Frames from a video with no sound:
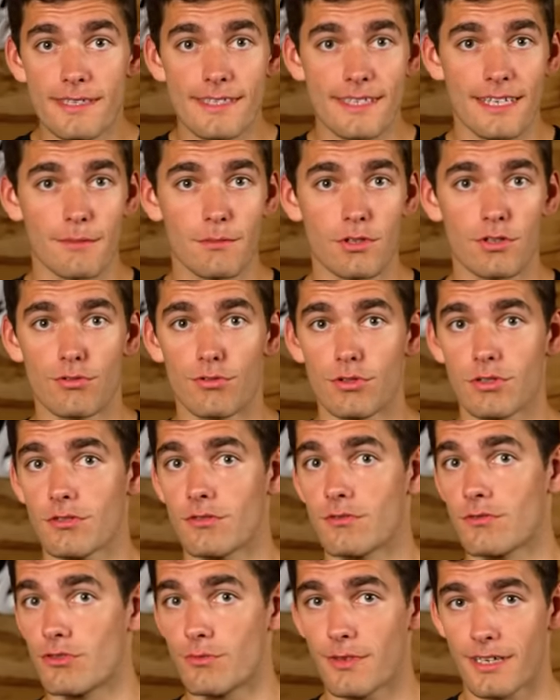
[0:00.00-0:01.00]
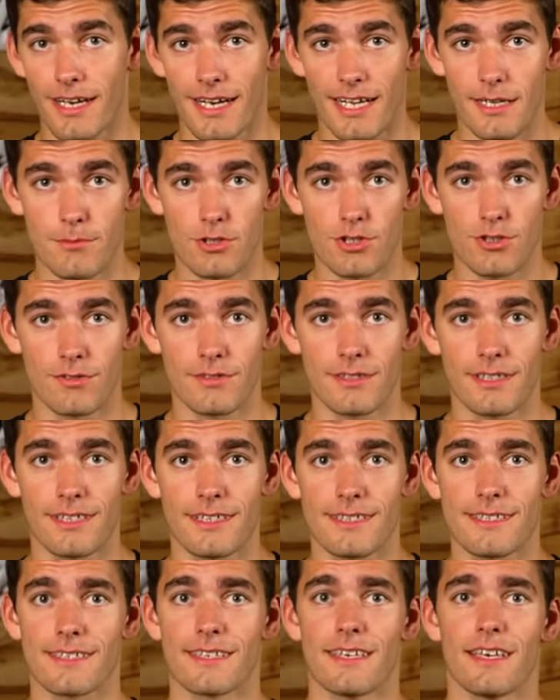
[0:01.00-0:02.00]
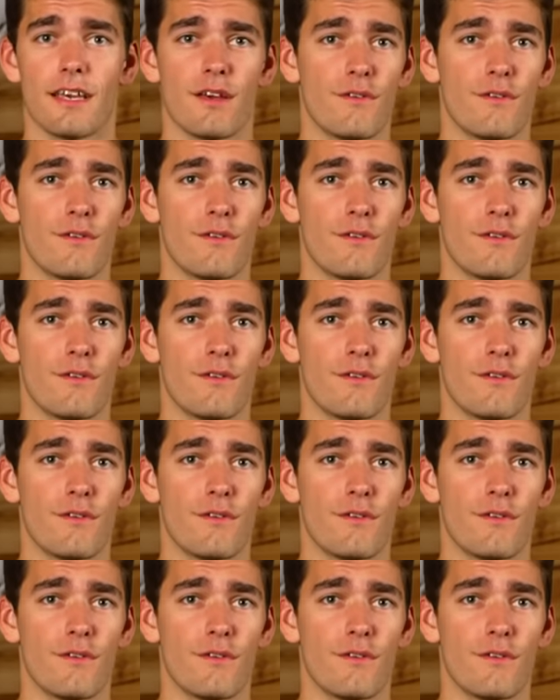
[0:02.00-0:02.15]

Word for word: 10 Minuten, über einer halben Stunde ist,